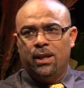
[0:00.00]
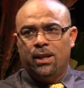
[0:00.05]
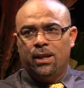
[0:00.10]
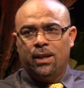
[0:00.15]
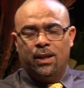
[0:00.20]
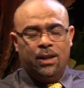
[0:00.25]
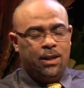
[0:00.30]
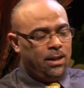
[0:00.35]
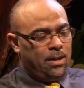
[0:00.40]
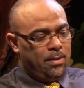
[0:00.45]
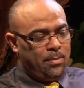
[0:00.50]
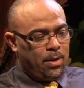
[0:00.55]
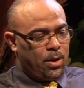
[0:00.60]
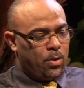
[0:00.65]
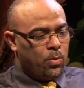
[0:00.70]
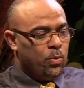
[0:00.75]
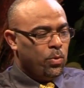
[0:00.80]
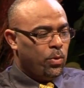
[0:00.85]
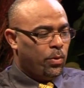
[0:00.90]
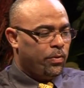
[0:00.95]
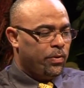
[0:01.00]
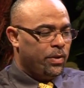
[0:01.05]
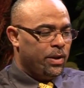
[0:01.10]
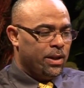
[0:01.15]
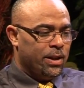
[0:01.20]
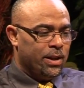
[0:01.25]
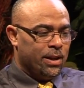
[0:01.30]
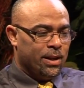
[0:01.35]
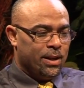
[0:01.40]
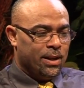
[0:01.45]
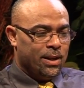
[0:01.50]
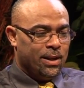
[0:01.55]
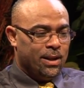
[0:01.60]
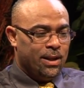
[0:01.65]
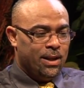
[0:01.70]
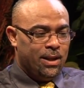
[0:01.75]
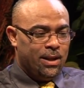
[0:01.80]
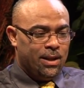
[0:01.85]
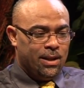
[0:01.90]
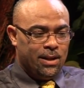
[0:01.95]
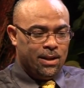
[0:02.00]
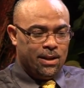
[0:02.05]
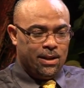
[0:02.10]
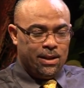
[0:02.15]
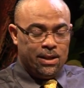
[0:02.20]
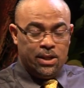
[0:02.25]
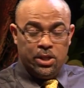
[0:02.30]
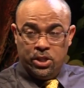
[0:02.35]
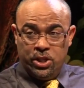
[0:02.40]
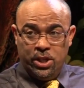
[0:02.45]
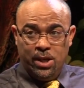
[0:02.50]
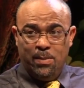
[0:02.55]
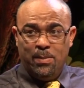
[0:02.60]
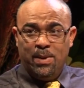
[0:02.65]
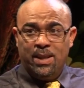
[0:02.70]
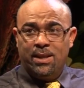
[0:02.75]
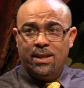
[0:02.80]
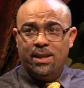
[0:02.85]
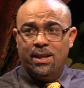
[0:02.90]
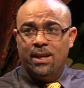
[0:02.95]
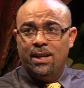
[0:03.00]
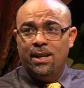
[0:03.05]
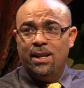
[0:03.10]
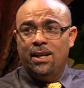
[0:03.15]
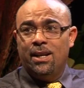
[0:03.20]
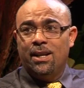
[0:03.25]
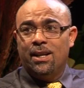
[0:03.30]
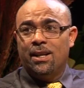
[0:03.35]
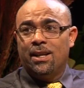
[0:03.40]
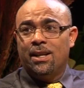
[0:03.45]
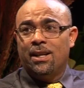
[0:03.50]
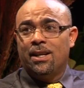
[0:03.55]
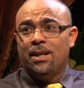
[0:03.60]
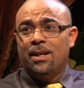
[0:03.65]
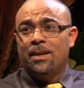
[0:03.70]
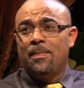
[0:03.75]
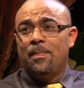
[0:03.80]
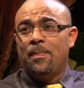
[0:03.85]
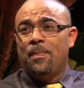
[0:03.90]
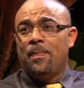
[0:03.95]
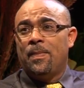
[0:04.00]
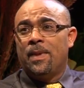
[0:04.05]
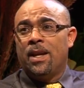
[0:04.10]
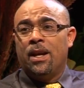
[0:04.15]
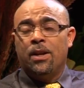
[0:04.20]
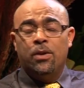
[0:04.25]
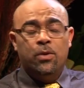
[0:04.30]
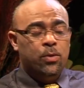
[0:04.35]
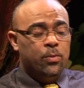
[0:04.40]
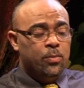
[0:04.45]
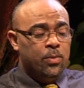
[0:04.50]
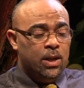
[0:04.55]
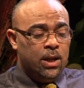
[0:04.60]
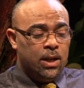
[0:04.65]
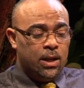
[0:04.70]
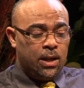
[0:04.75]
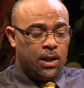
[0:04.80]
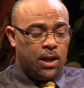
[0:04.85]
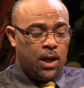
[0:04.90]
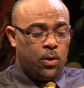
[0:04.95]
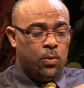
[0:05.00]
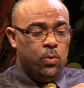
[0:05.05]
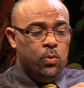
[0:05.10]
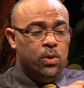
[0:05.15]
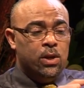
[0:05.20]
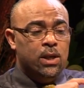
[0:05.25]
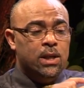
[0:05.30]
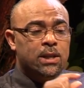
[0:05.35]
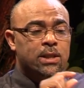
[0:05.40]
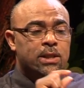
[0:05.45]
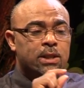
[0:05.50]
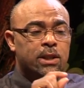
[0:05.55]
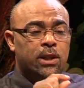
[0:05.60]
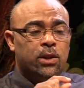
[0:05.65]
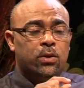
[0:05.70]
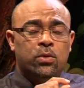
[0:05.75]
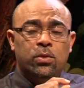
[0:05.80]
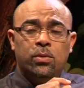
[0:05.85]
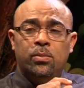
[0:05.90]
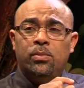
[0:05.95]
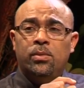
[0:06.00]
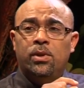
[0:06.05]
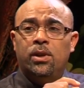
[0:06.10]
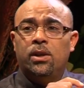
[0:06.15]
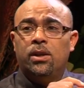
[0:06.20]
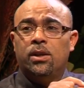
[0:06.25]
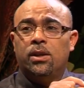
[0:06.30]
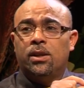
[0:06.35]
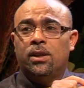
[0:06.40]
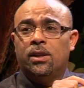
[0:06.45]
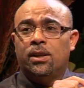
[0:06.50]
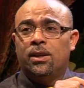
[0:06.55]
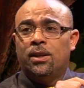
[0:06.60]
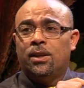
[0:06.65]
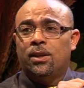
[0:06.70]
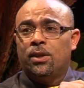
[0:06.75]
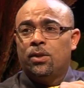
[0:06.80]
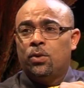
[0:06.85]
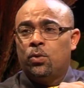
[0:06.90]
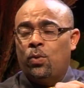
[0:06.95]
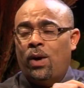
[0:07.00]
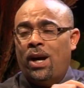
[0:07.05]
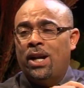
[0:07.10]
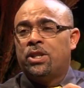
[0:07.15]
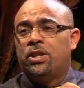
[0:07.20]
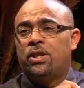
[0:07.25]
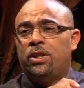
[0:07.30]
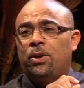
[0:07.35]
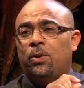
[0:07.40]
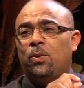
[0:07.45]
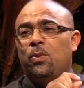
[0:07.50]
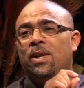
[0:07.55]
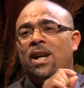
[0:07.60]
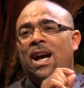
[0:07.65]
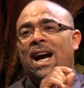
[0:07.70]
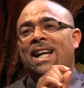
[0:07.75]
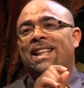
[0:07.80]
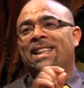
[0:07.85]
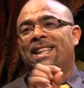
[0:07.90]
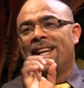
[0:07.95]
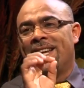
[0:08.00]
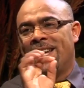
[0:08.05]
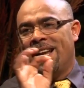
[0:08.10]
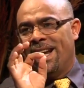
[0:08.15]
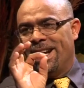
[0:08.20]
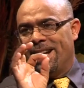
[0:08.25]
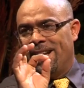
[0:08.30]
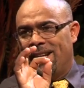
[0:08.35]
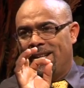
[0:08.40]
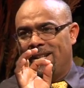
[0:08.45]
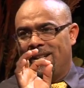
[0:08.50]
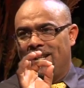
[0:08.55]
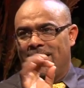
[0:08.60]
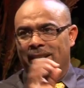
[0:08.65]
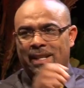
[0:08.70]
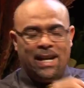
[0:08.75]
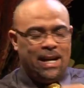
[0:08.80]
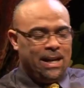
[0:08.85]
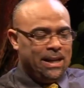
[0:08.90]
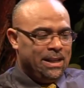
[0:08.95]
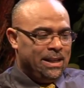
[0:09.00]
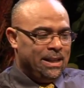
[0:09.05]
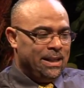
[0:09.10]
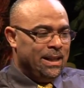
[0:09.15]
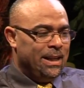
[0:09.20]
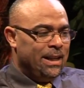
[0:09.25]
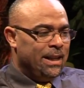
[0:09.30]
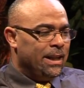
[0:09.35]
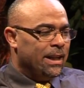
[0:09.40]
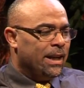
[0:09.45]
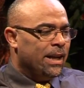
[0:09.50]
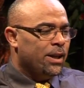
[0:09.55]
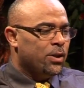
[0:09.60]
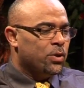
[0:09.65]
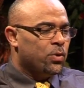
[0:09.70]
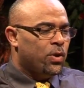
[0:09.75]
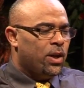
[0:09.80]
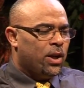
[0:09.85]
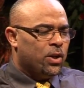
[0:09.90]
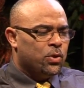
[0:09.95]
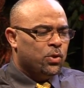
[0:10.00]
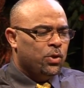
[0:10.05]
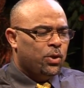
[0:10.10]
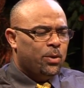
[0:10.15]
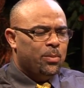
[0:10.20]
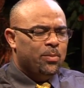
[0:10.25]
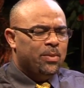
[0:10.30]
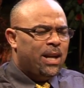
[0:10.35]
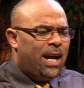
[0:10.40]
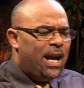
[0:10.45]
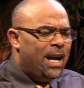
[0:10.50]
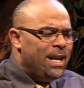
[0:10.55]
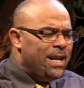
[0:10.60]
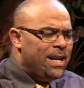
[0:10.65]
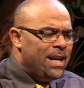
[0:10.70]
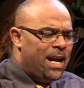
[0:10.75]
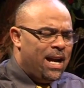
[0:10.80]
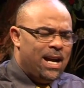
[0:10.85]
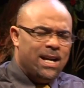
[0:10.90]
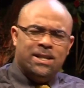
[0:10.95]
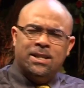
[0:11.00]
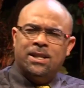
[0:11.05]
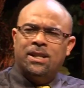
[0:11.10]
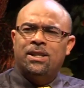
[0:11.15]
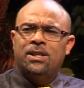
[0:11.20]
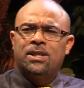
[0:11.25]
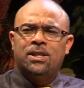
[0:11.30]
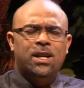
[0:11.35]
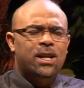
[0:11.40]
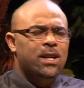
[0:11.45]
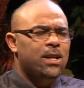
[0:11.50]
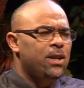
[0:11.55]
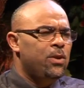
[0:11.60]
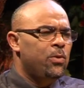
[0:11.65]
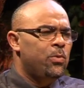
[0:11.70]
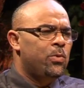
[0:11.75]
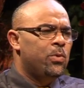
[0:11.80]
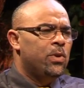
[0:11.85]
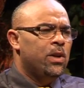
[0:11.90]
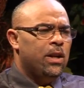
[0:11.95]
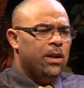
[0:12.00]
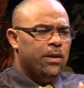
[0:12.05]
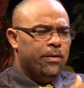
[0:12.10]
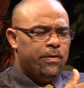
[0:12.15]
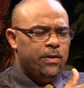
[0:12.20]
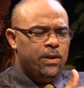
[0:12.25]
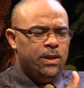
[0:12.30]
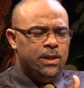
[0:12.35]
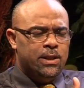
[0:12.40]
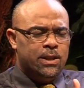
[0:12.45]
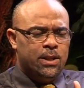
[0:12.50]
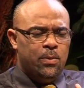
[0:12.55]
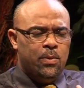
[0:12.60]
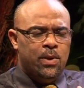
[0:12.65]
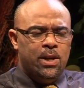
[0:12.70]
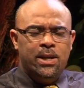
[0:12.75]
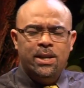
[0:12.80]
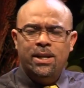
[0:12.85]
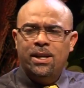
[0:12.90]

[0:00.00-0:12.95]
آه مذكور في آه آه انجيل متى آه انهم يقول صرتم تعشرون حتى النعنع يعني يخرجوا العشر نتاع اي حاجه يصلوا في زوايا